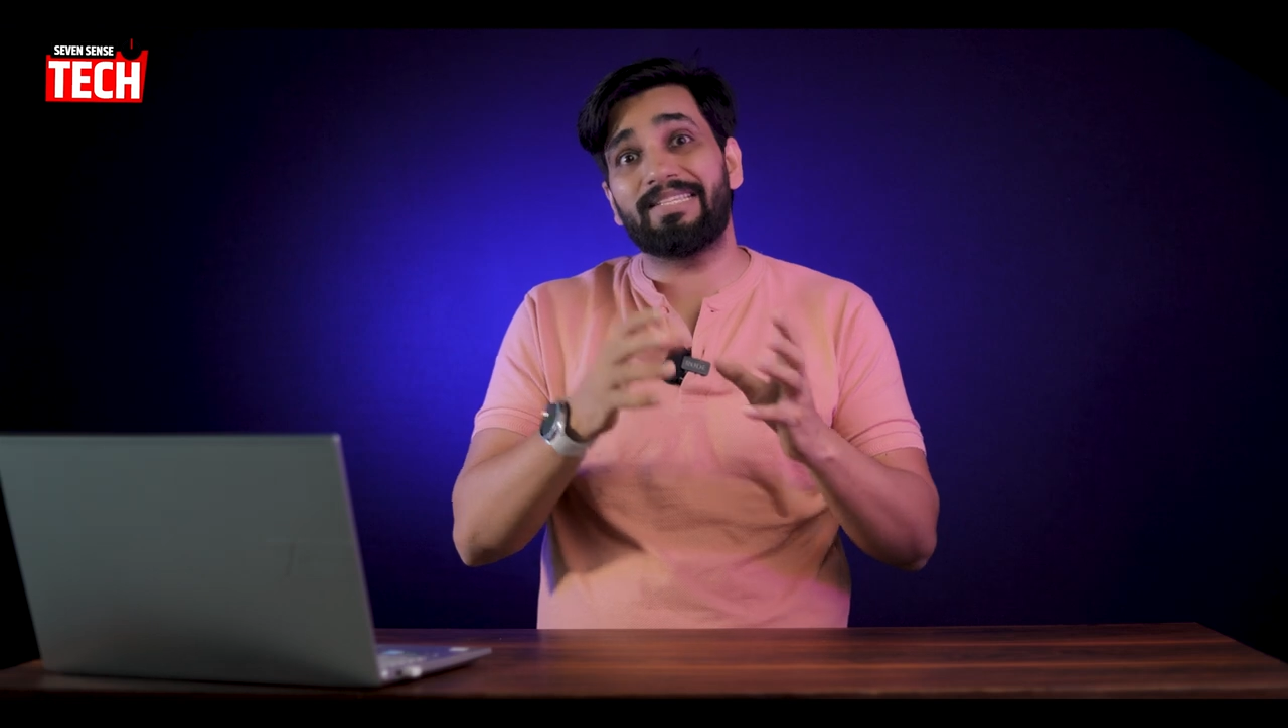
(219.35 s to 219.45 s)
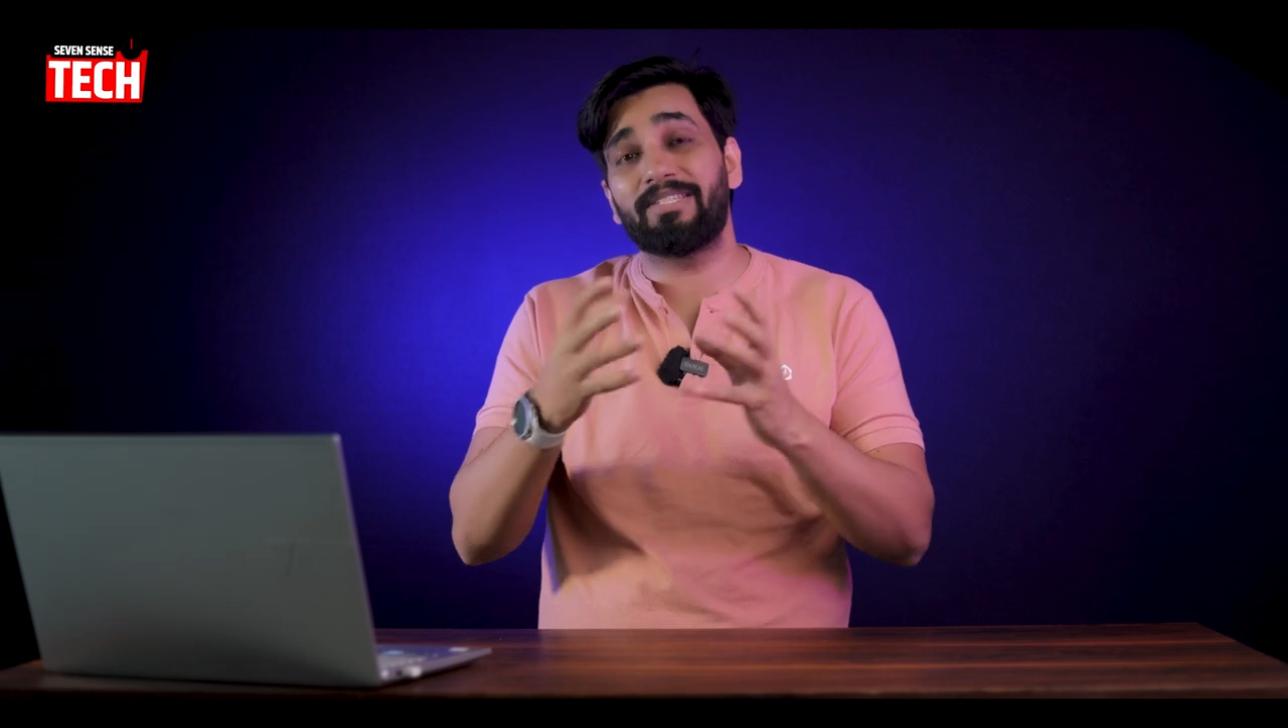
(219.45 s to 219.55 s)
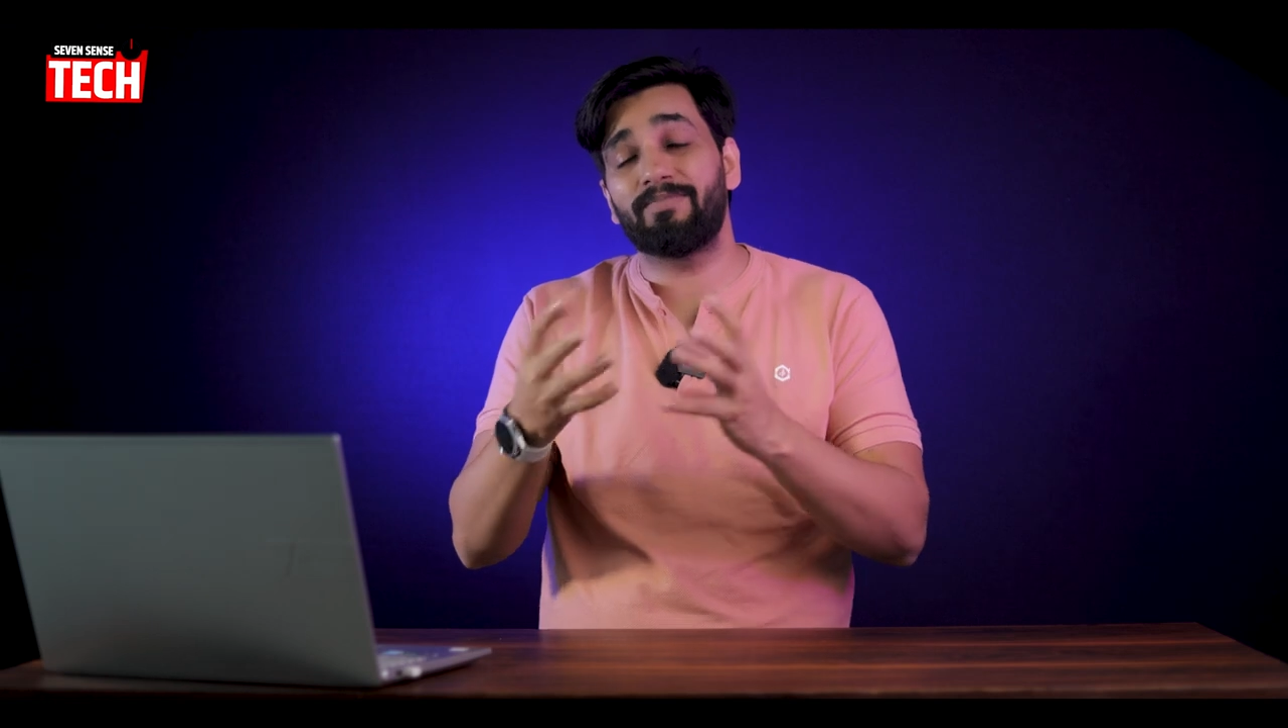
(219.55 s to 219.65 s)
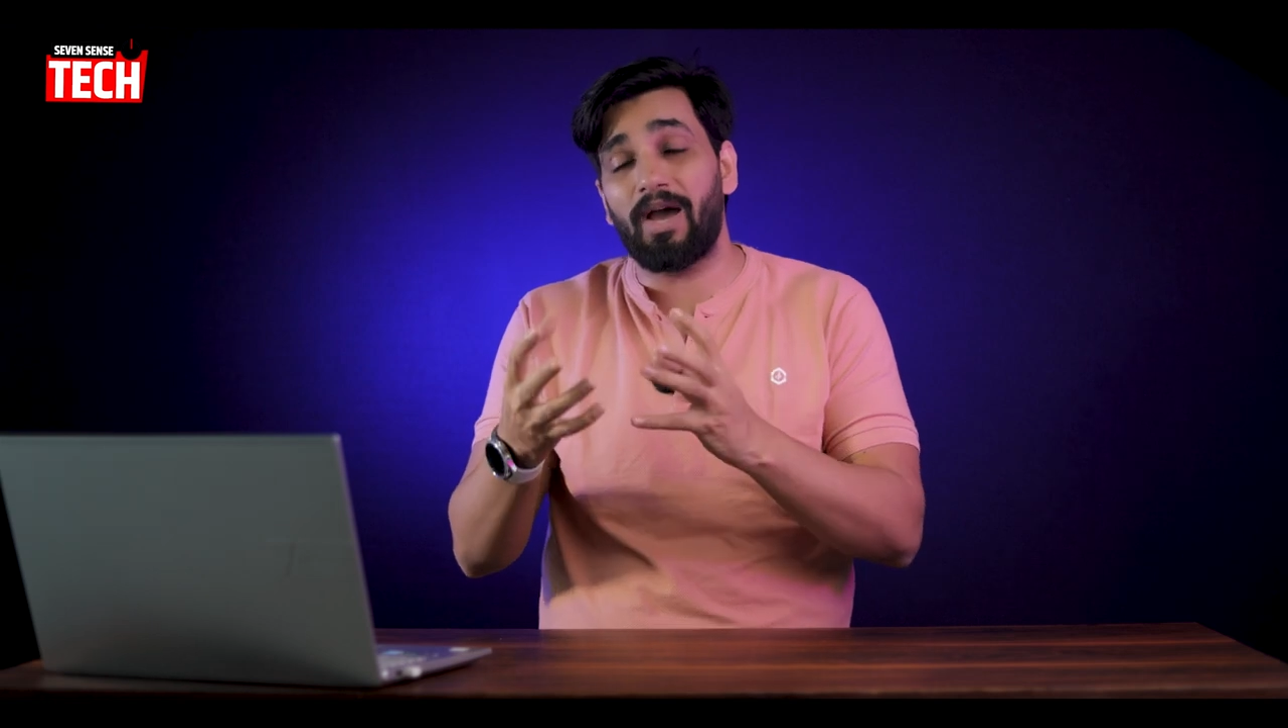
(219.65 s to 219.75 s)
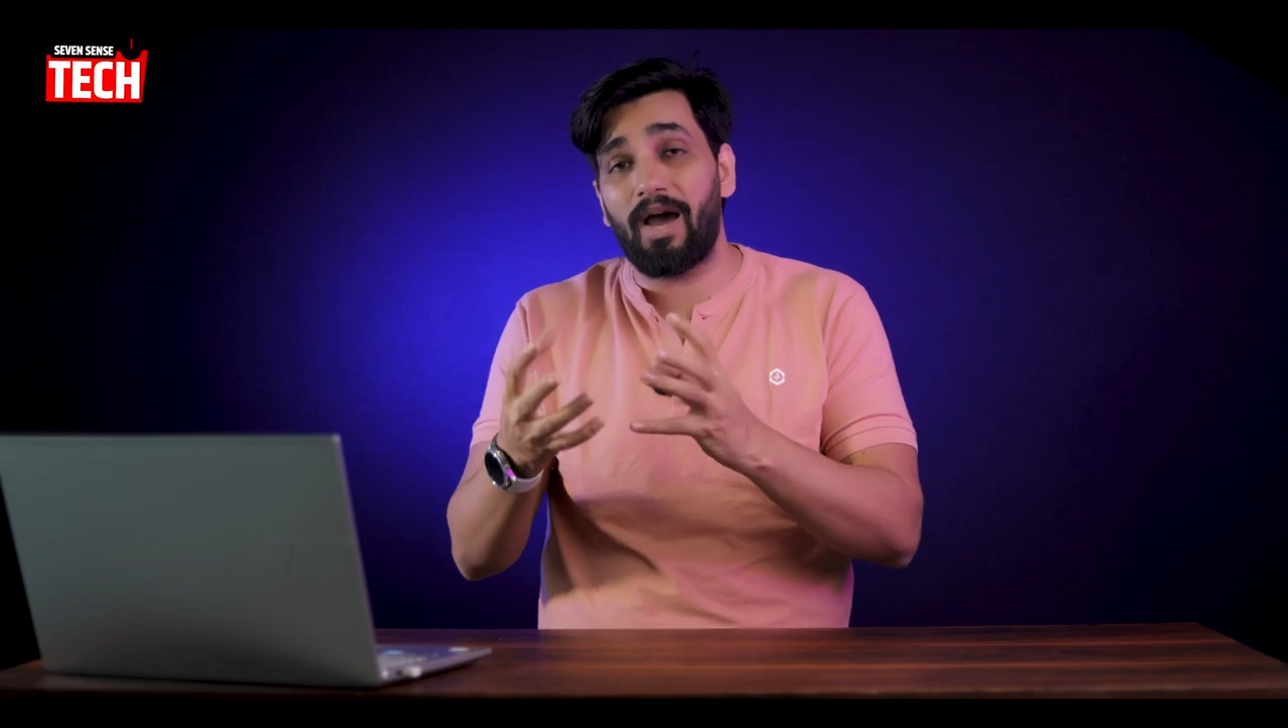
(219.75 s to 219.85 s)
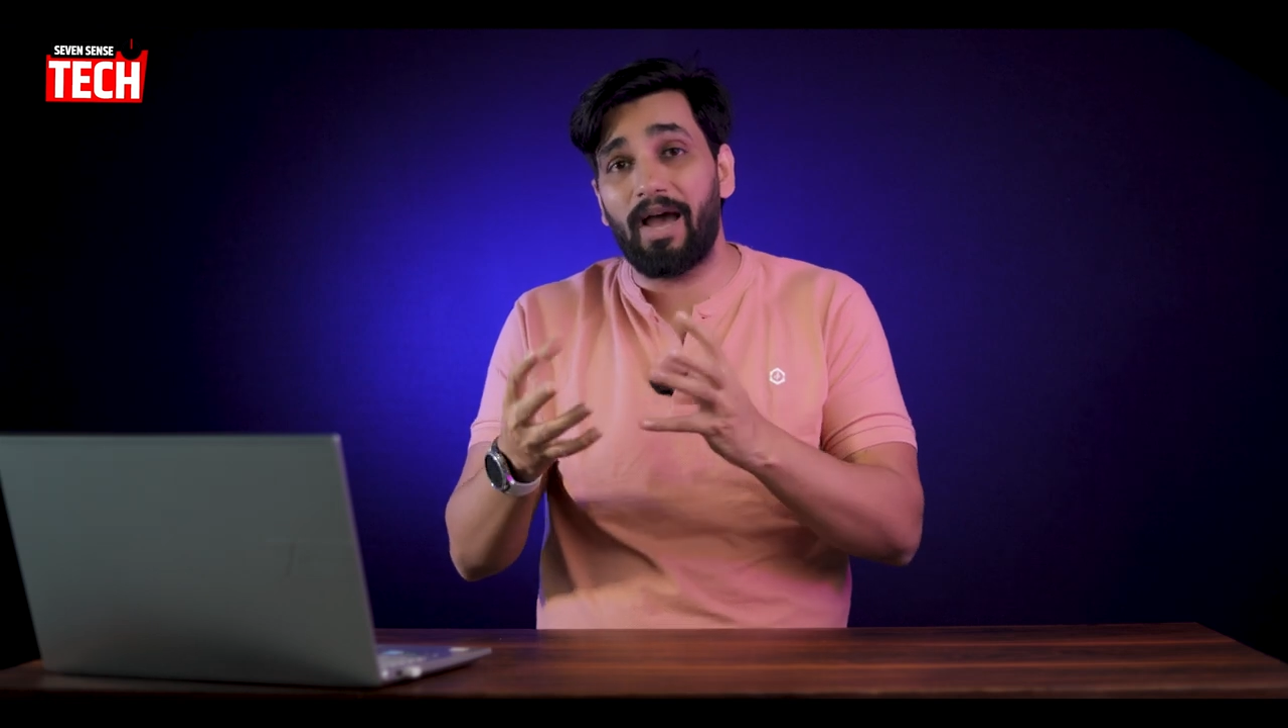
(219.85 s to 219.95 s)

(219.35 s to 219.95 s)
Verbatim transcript: है जिसमें